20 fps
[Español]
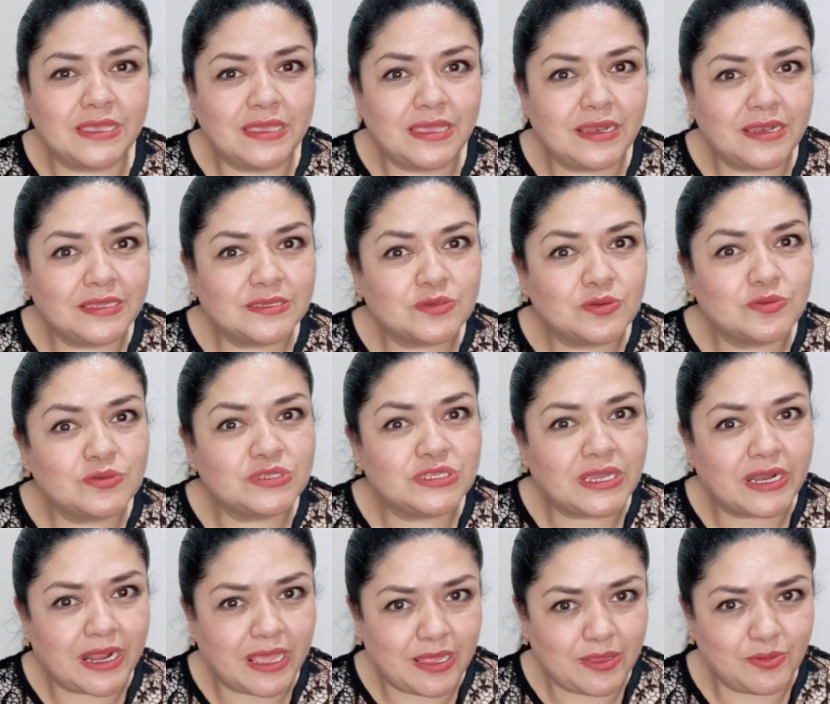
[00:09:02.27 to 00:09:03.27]
y Él
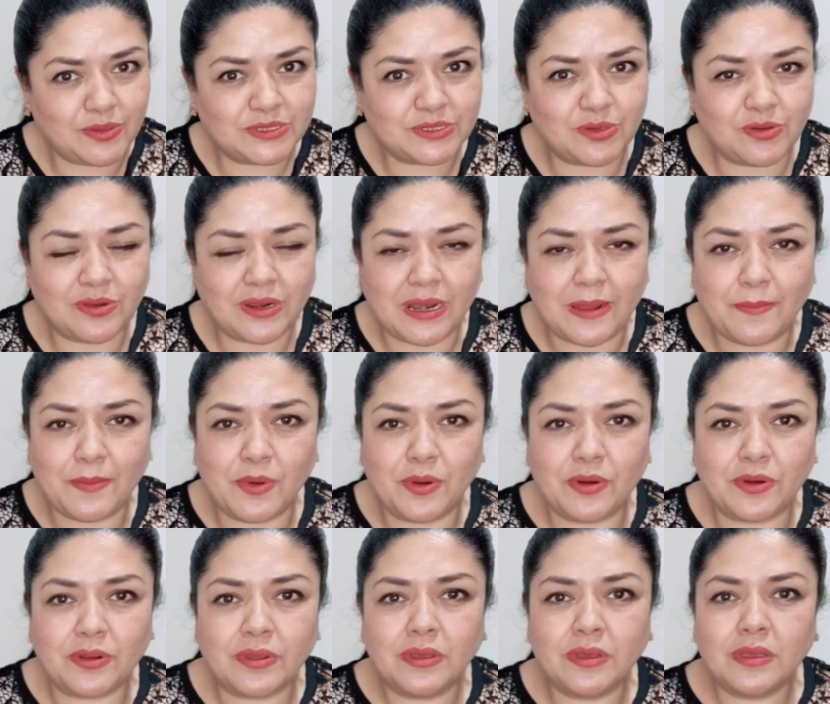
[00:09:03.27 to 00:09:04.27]
escuchará nuestro
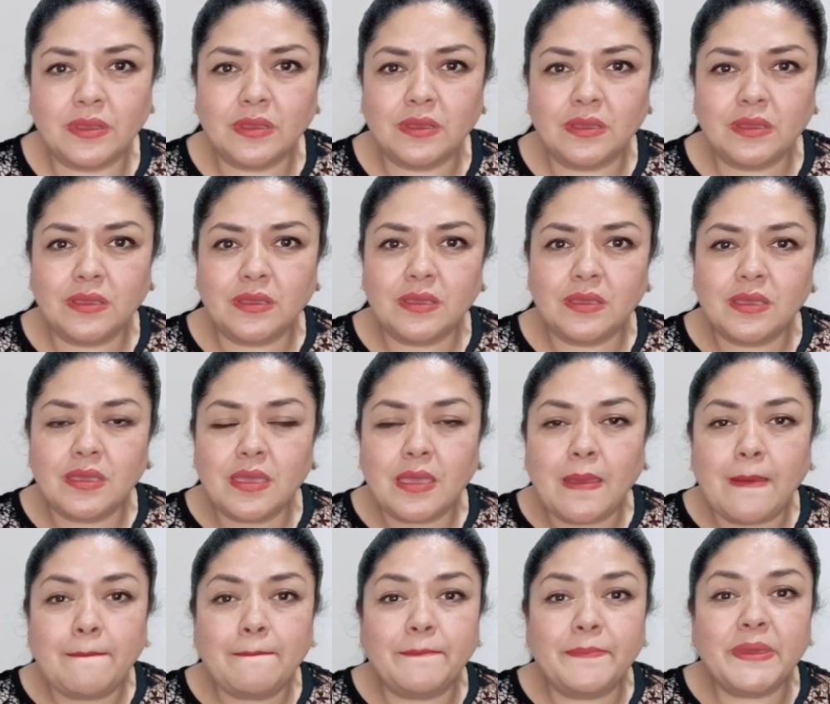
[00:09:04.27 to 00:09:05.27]
clamor.
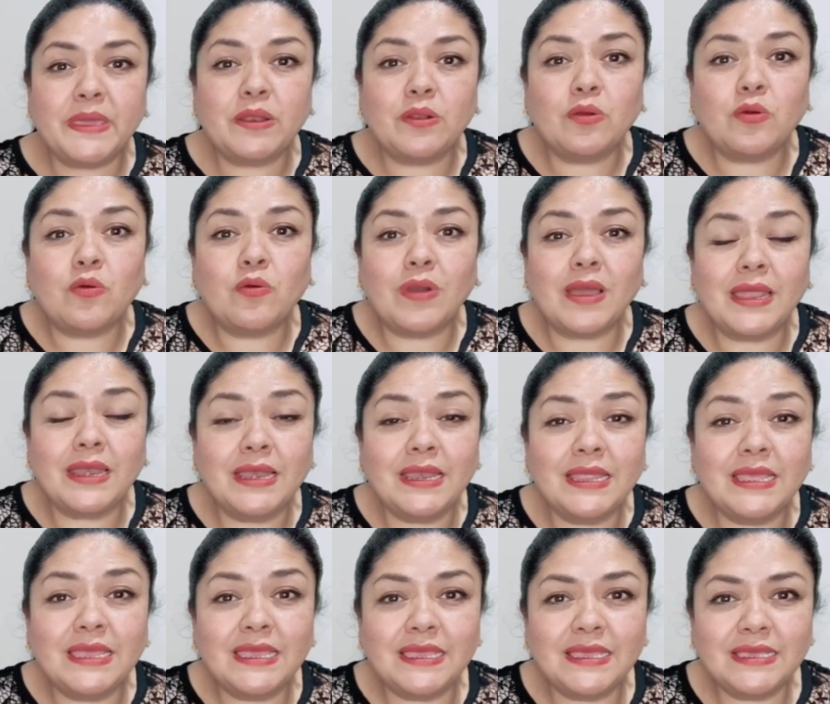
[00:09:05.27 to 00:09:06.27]
Pero ¿cuál
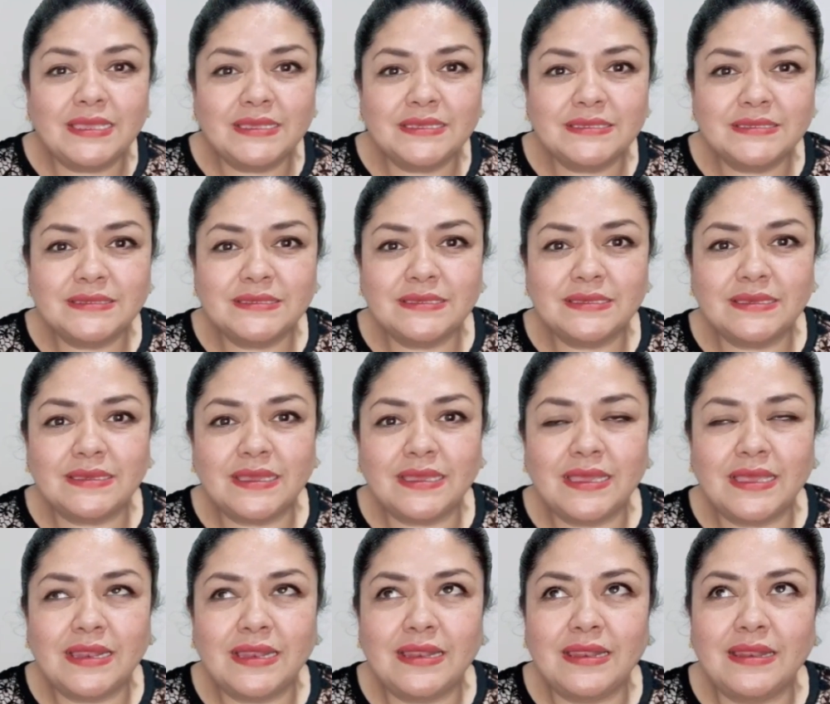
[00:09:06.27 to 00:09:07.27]
es
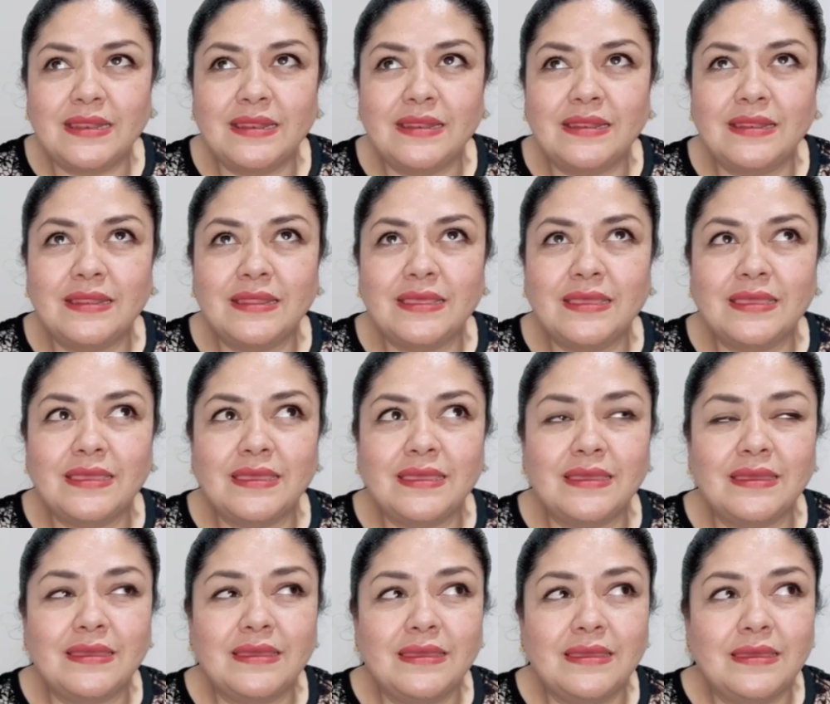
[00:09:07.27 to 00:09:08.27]
el,
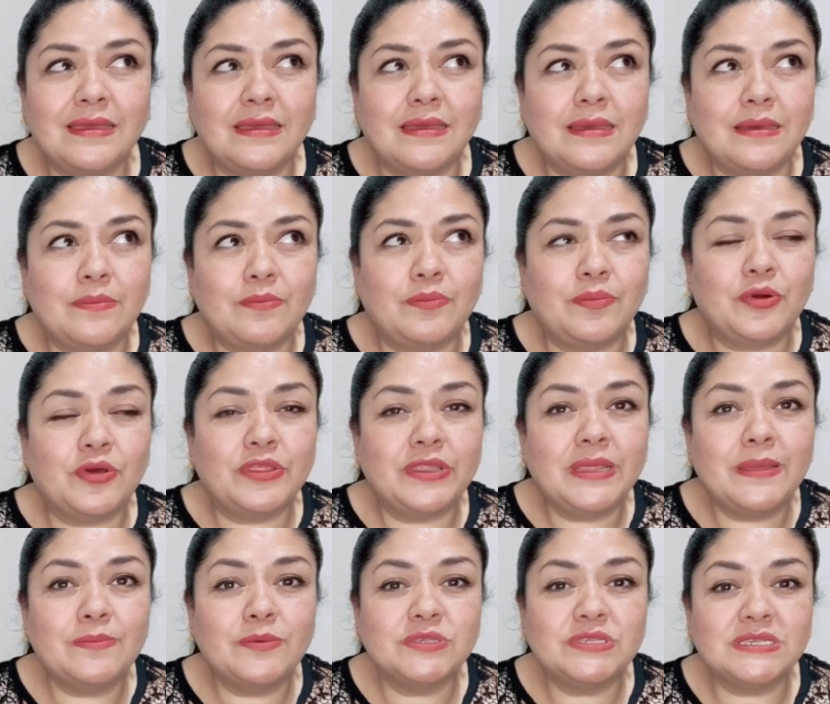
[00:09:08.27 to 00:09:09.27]

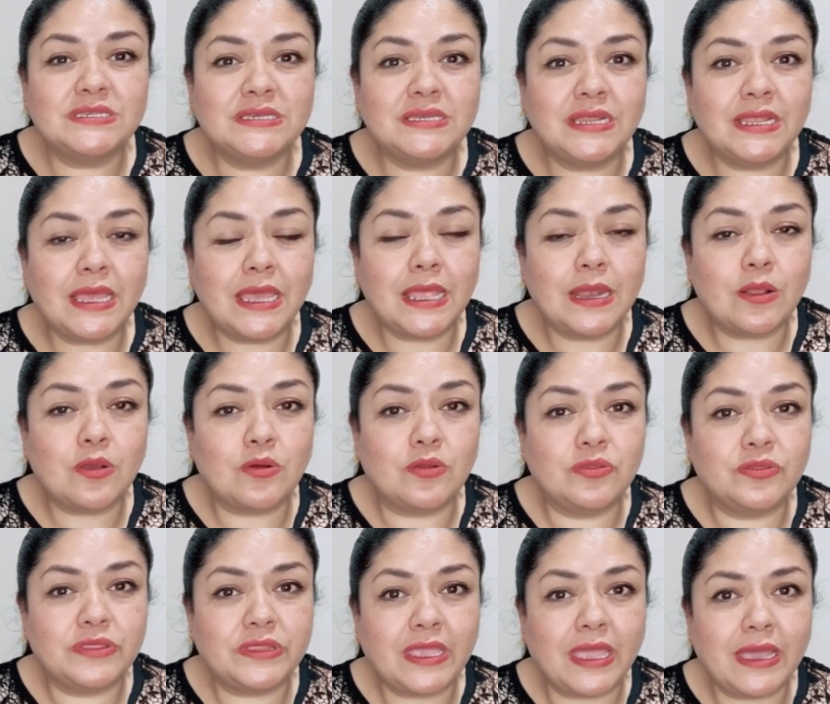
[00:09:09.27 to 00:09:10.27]
podríamos decir, el
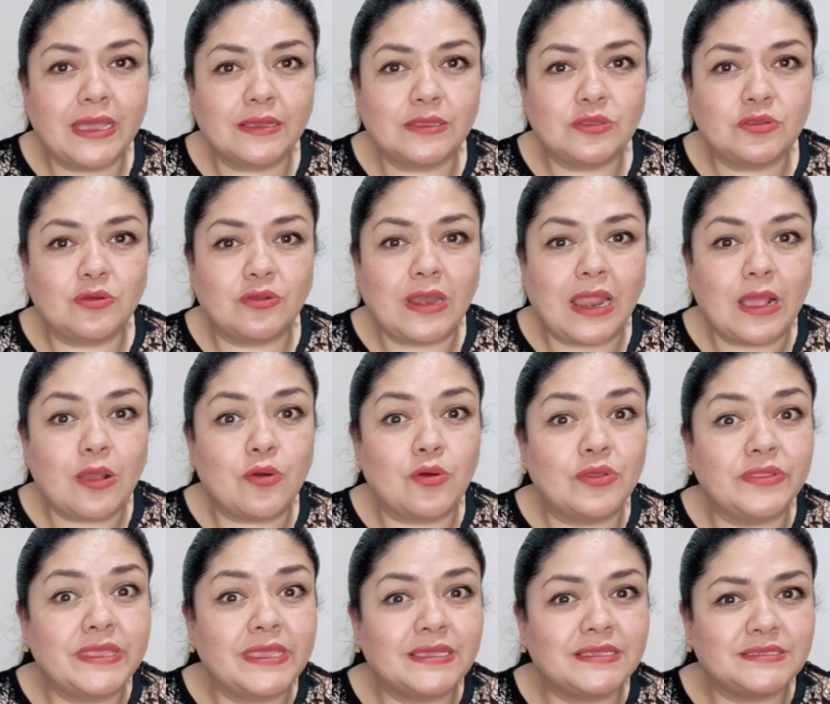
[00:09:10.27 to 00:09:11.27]
contacto, la
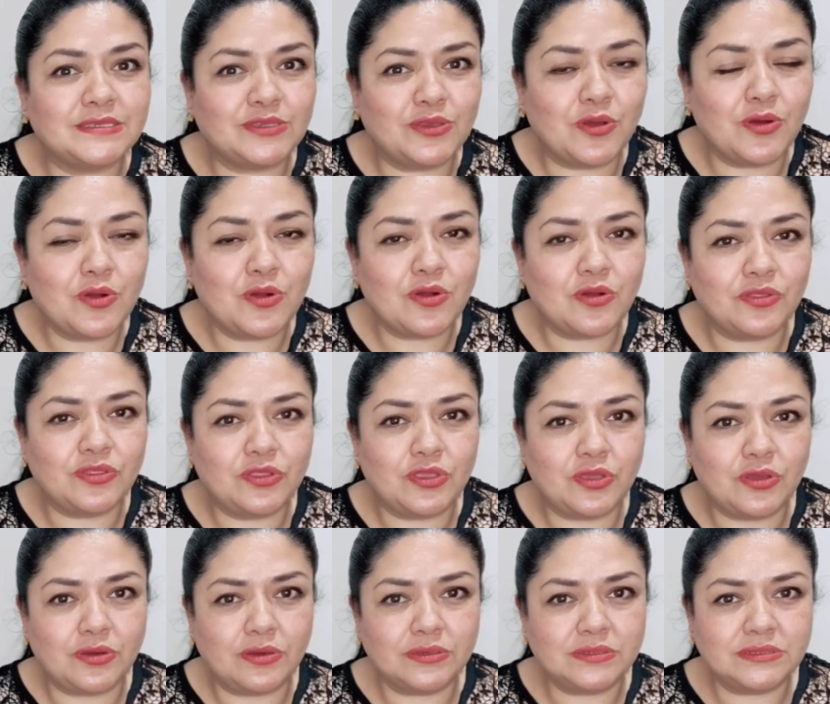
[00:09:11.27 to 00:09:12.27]
conexión con
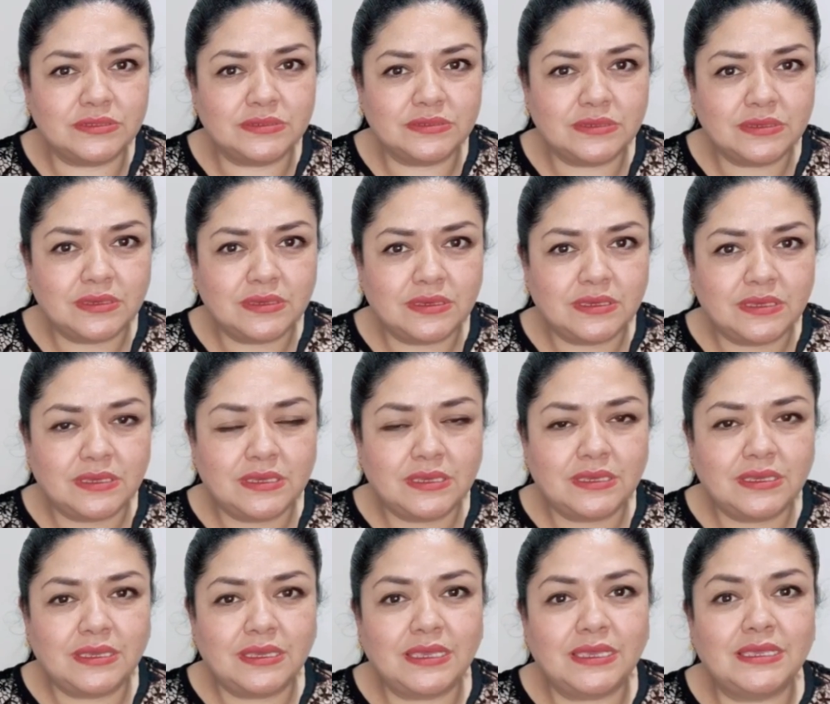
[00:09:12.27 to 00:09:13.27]
Dios?
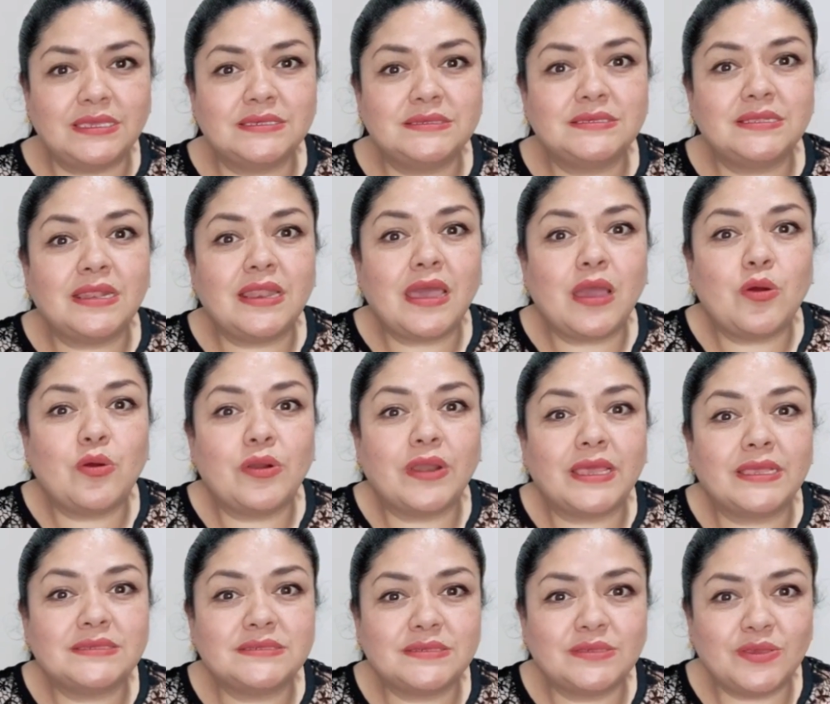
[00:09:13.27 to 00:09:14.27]
Es la
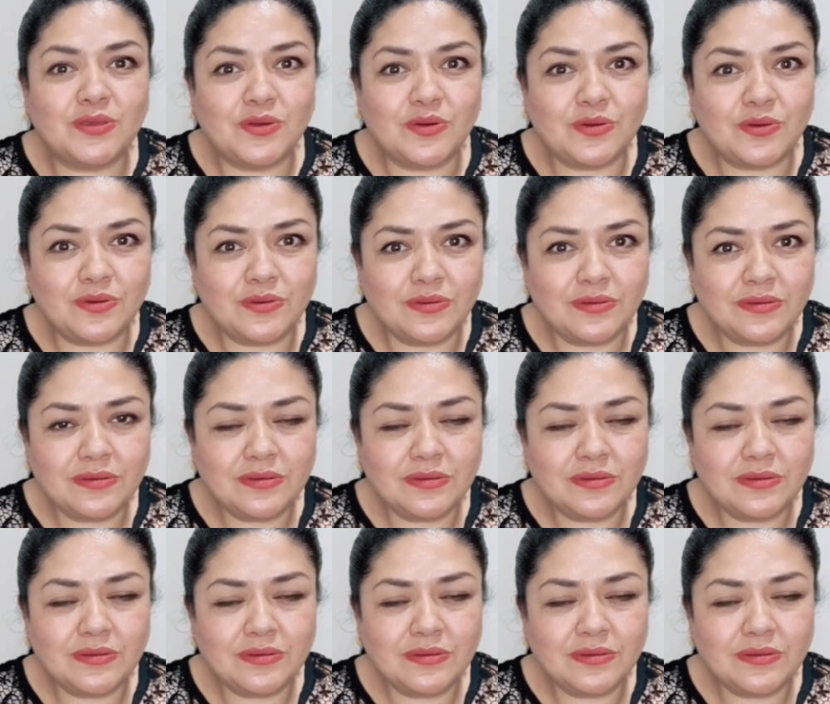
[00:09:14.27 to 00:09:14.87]
oración